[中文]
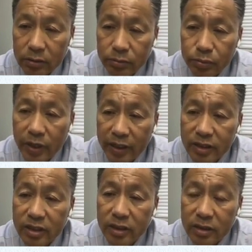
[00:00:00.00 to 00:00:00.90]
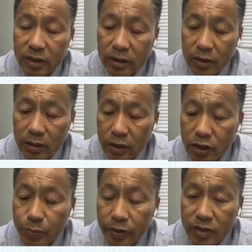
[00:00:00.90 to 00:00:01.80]
practicing 这个
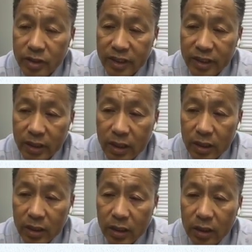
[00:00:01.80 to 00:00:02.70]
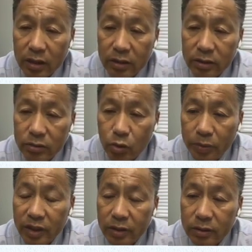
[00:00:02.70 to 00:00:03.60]
experience 这些呃我
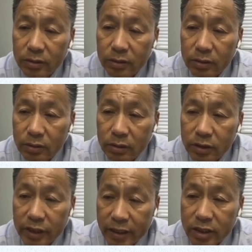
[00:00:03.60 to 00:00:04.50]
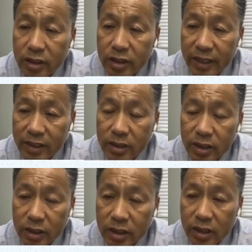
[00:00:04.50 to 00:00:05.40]
们的。年纪年纪轻
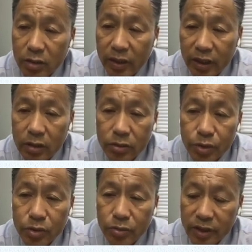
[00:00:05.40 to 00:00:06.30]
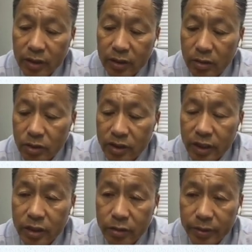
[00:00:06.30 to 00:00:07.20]
的医生的话，能够迅速提高到
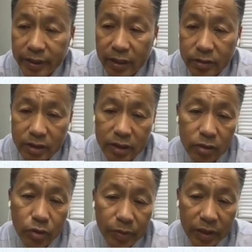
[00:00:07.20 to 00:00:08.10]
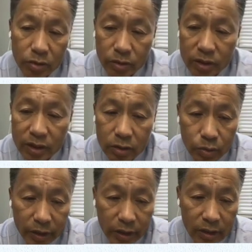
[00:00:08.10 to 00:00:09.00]
senior radiologist 那个水平，所以这个
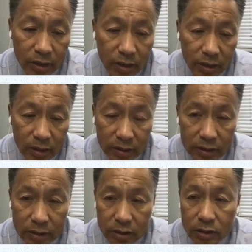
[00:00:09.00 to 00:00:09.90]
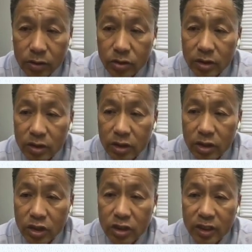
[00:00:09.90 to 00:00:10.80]
对呃就是
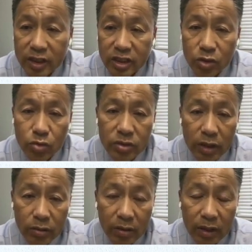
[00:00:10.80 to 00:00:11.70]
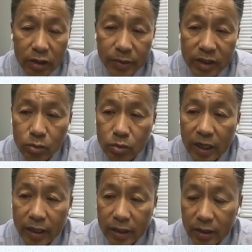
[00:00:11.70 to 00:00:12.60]
实施这个技术诊断话，特别在武
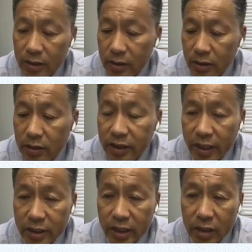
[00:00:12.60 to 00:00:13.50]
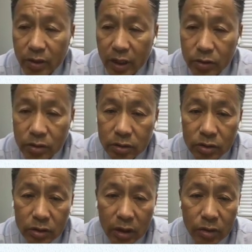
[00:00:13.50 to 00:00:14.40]
汉前线的话，
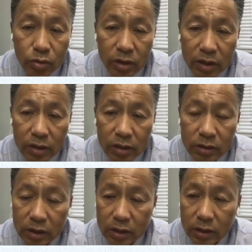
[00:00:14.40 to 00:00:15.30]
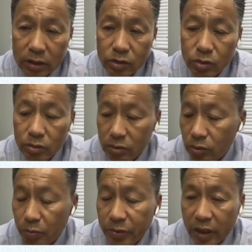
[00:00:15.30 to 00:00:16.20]
呃用的这个用
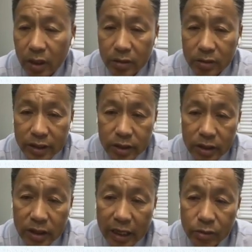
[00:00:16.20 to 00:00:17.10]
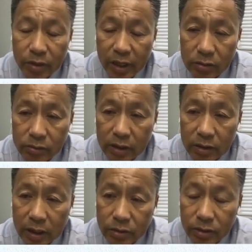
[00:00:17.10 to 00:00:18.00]
用的比较好，在金银潭医院、武汉
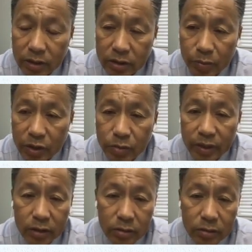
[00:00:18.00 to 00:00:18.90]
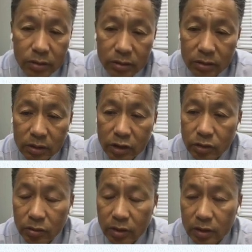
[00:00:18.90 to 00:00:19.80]
大学人民医院都呃
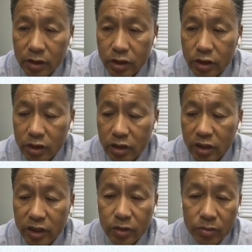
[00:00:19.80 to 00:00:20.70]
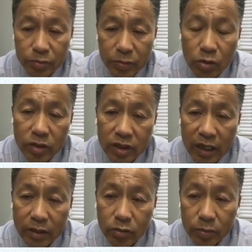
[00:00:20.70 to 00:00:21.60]
有了这个实施和应用，包括其
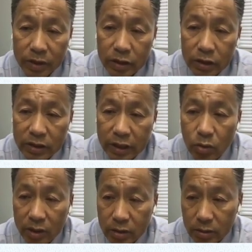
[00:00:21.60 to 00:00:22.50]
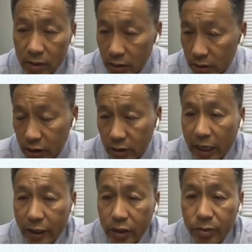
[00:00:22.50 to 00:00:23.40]
他的我们在广州的几个
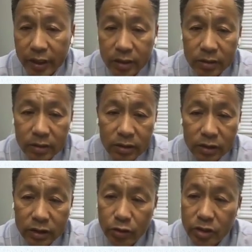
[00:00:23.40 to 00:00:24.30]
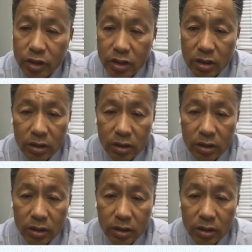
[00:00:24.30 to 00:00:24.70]
大的医院也有实施。